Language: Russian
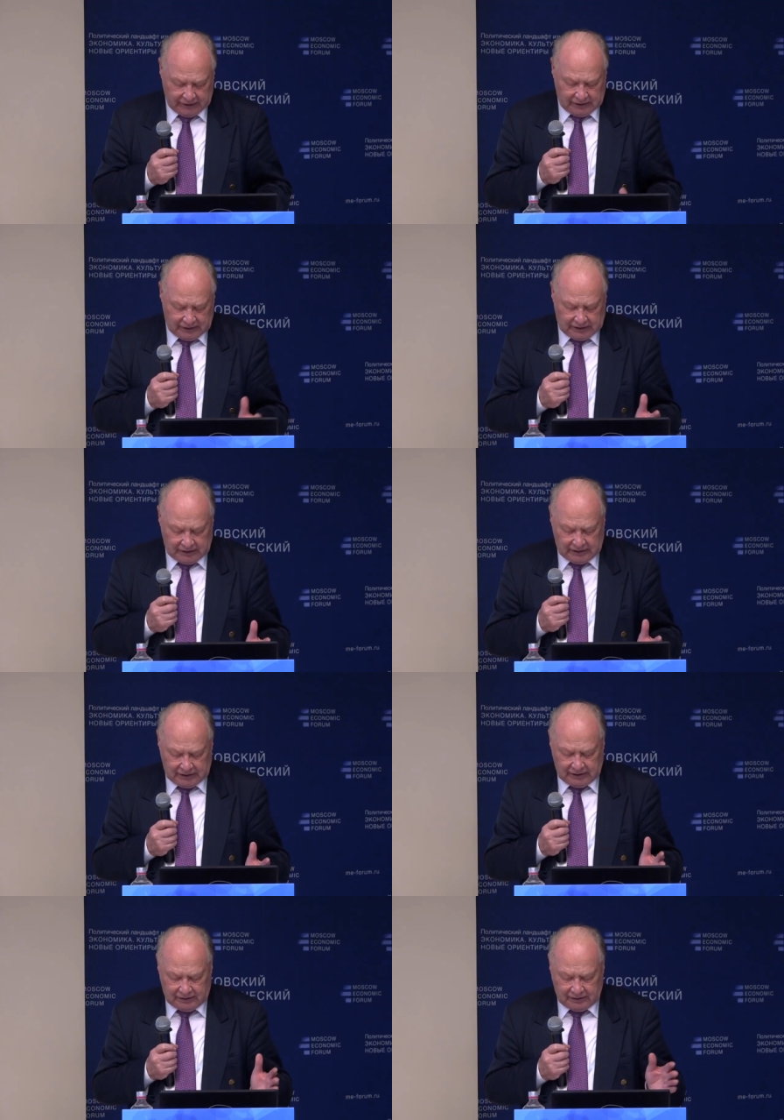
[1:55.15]

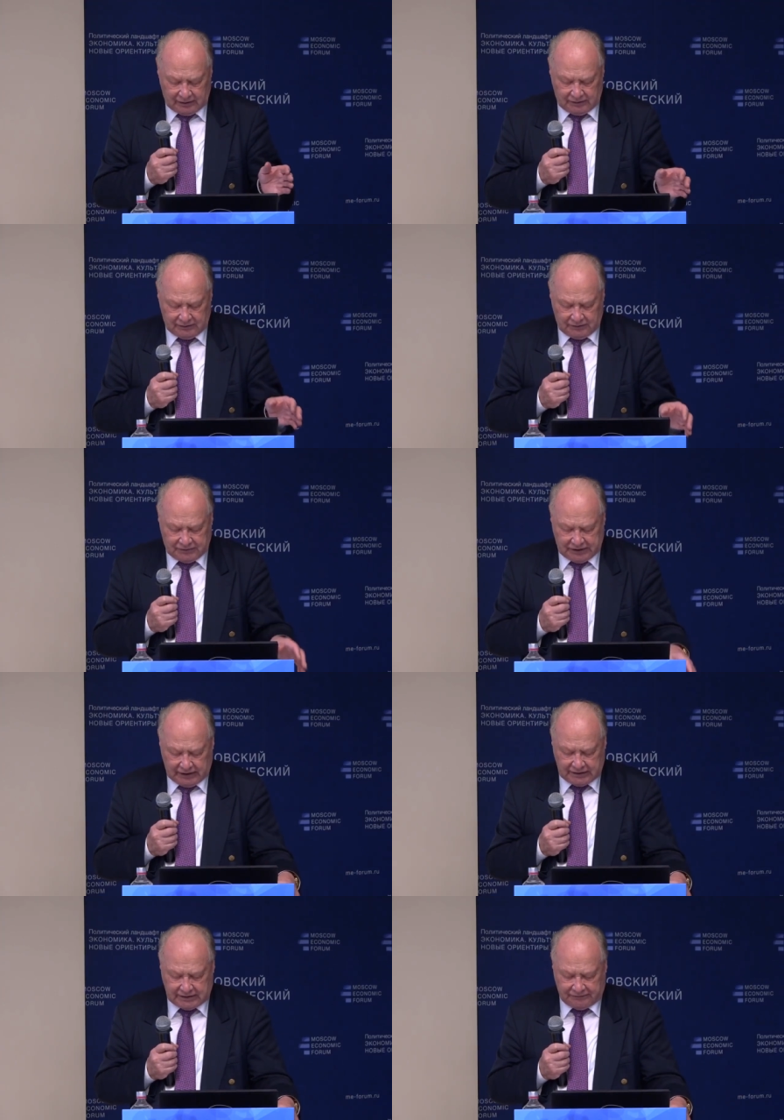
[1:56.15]
И
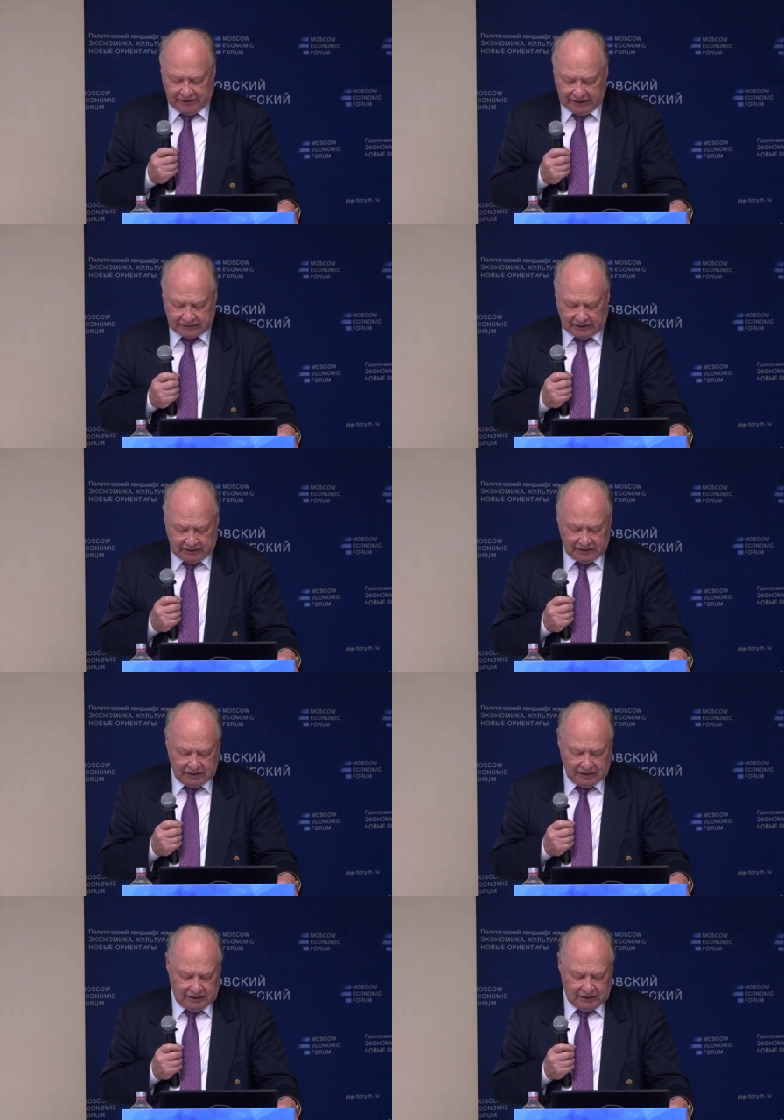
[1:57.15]
все эти факторы
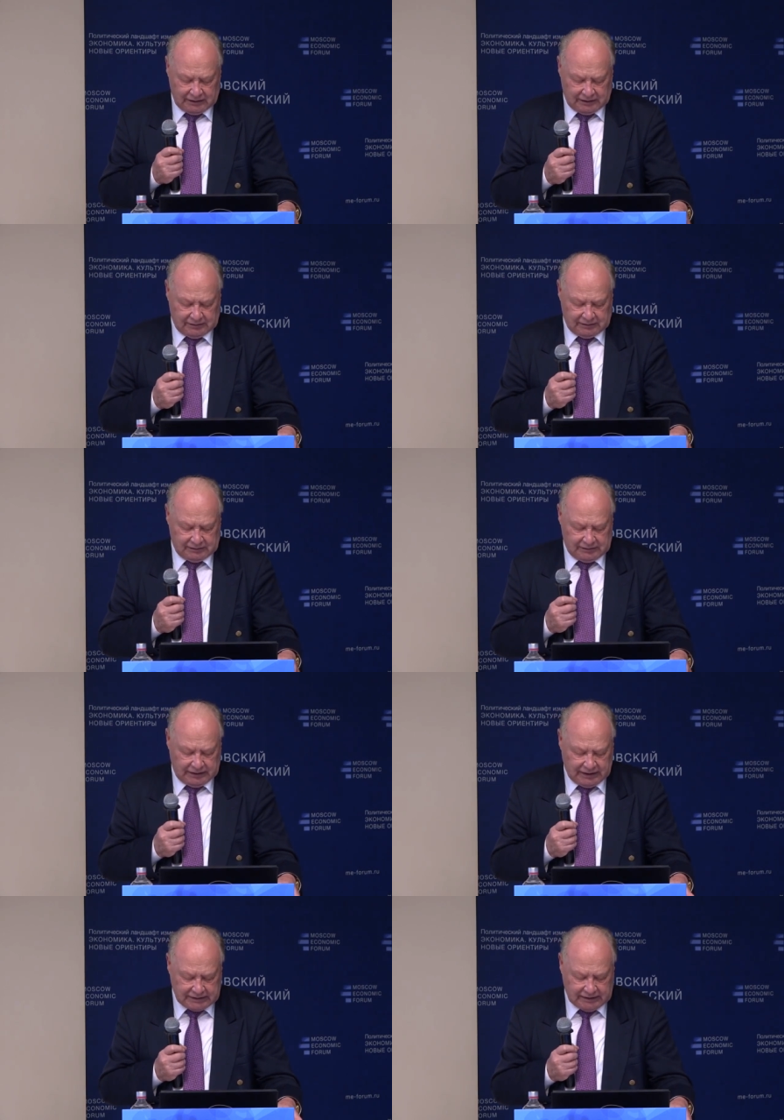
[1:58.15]
э,
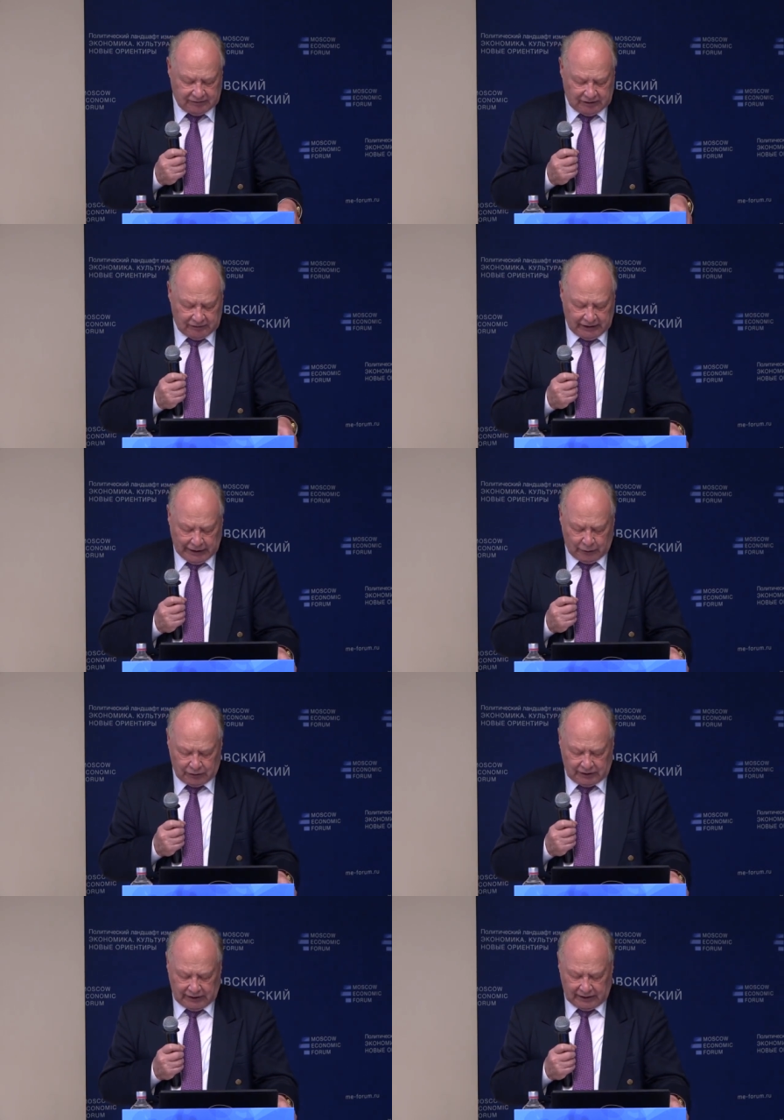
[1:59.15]
негативно
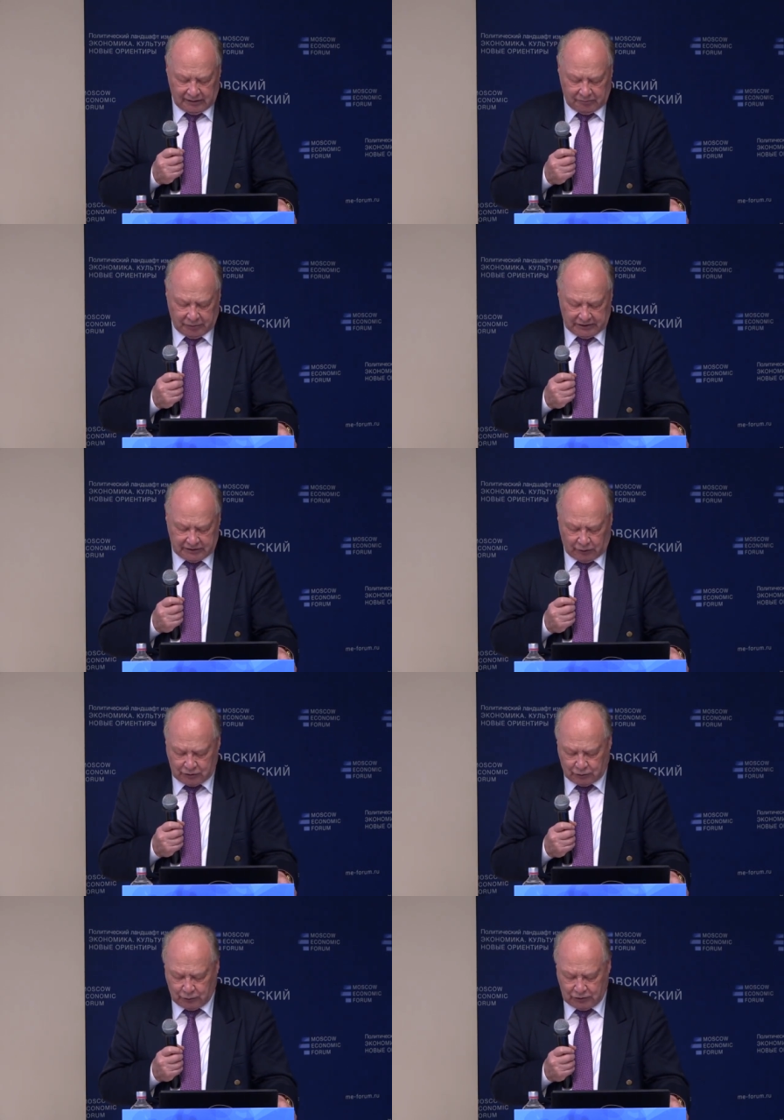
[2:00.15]
влияют на
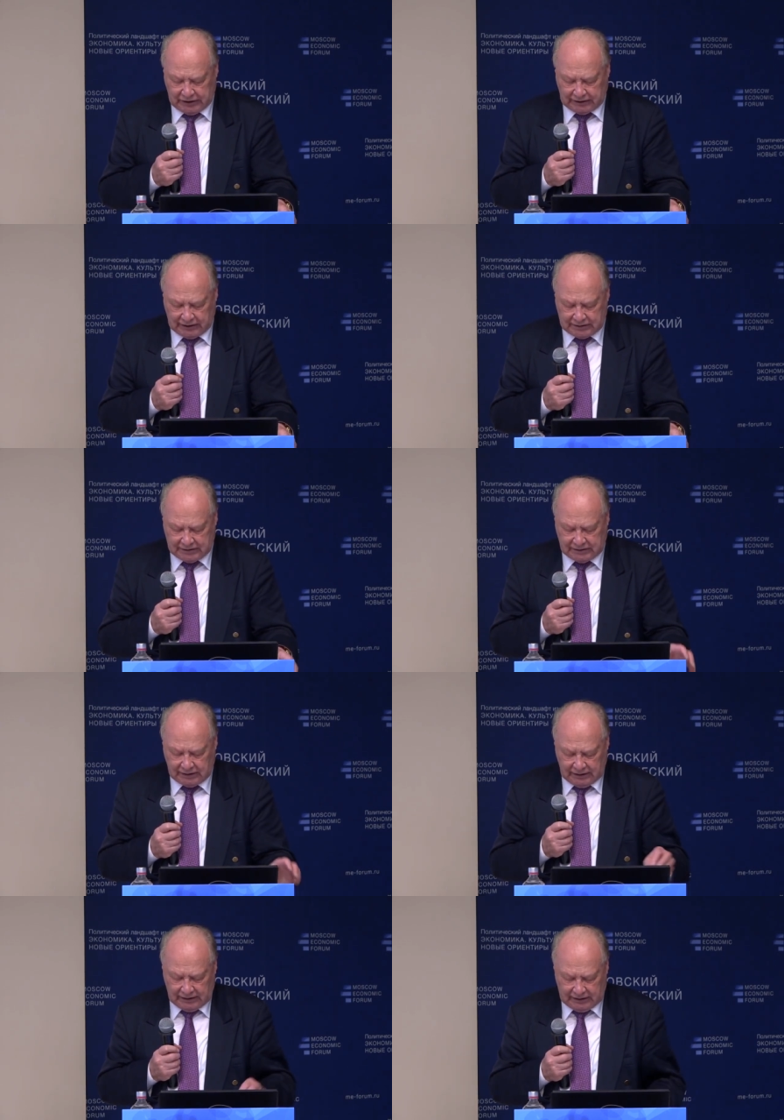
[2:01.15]
производственную деятельность
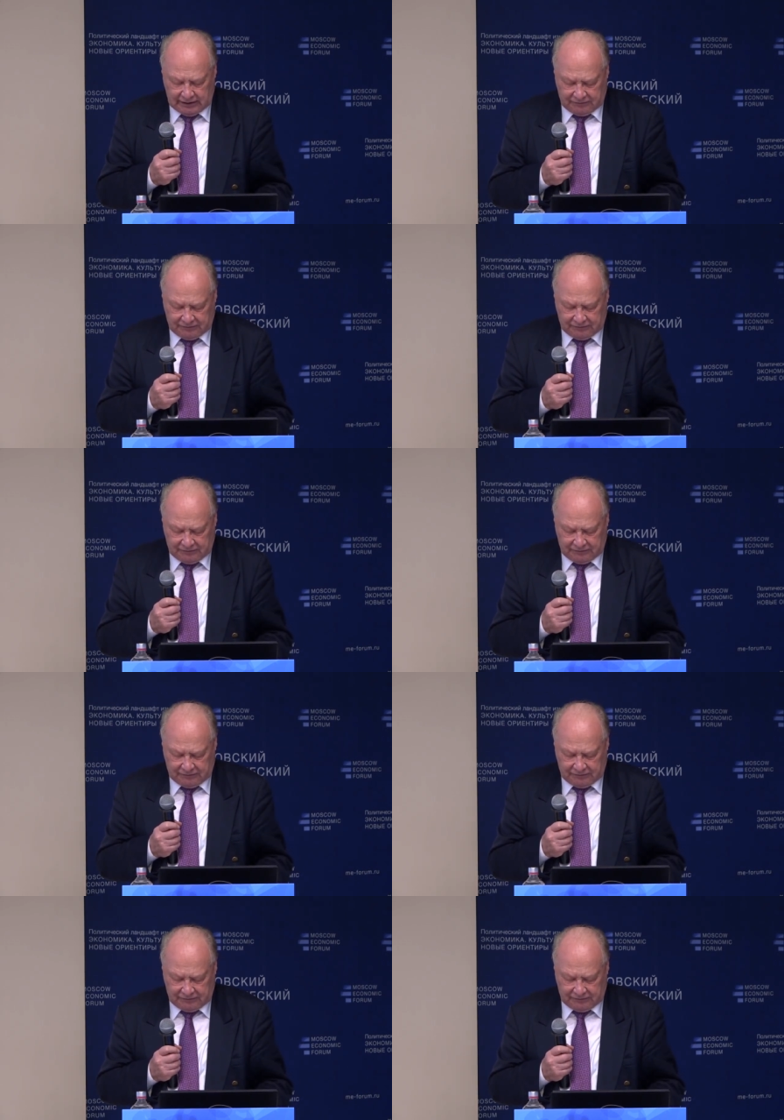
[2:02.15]
и